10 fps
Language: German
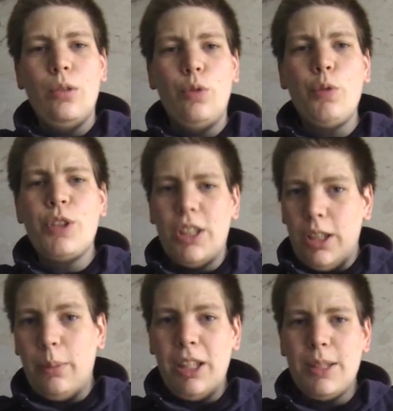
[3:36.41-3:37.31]
15.
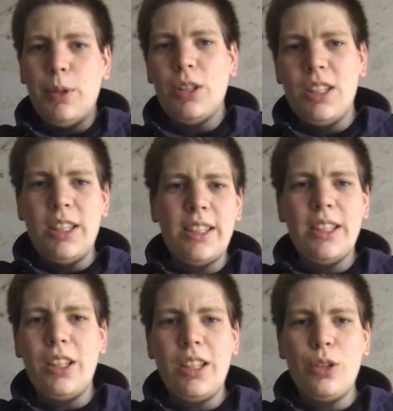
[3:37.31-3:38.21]
März war des letzten
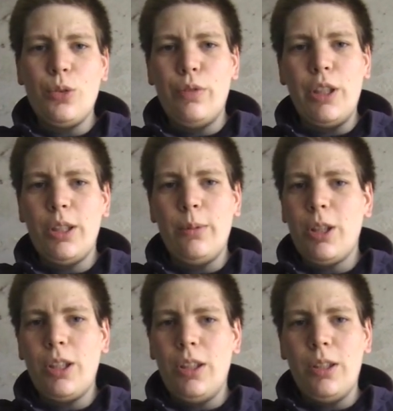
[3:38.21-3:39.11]
Jahres und fertig
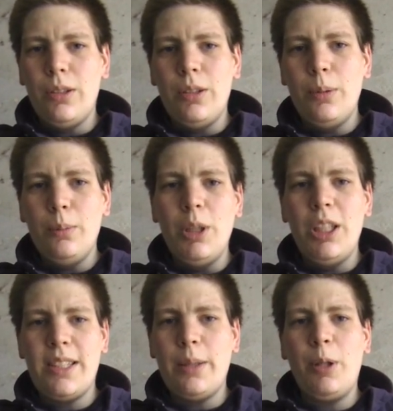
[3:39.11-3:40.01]
war er dann Mitte
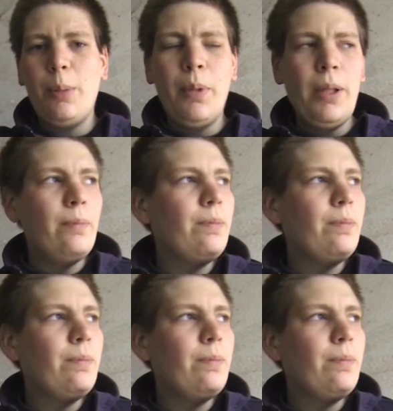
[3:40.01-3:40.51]
September.